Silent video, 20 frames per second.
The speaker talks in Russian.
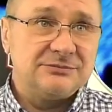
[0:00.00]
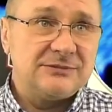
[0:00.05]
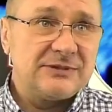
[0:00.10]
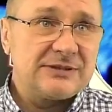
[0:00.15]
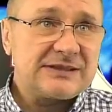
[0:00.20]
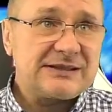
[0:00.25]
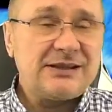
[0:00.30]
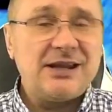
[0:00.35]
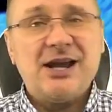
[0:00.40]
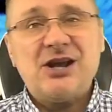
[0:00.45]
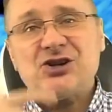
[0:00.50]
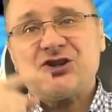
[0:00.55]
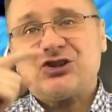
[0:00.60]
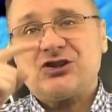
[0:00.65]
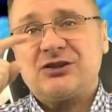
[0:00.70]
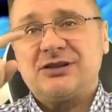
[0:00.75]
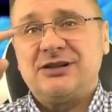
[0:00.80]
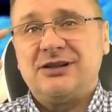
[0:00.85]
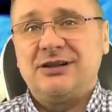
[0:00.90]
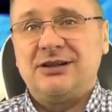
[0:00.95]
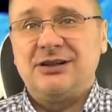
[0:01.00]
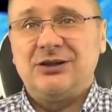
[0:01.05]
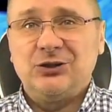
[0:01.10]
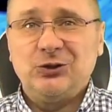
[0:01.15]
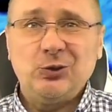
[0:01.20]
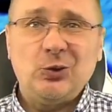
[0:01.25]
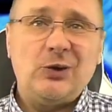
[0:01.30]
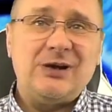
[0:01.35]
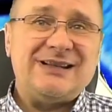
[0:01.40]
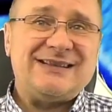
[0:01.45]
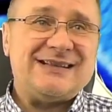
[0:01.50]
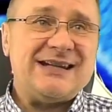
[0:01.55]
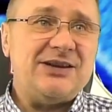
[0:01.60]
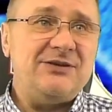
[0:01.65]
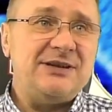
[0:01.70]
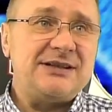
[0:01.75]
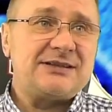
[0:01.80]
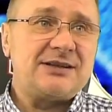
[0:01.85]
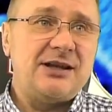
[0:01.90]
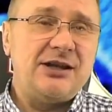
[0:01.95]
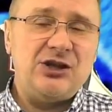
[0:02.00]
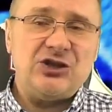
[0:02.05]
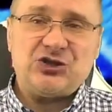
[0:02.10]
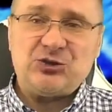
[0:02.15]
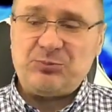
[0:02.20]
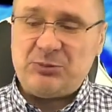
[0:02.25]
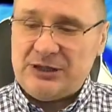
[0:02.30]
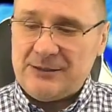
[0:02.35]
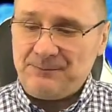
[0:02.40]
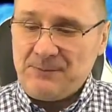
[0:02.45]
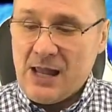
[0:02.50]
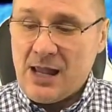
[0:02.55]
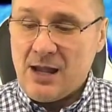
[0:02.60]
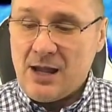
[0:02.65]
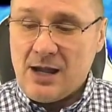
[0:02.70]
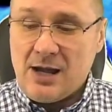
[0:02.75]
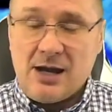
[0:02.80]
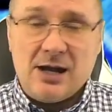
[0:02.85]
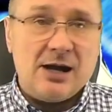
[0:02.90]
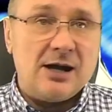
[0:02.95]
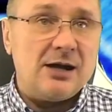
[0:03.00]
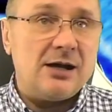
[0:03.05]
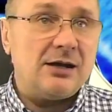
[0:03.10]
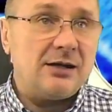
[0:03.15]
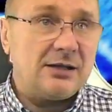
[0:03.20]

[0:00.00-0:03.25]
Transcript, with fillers: слэш 09 HP. А,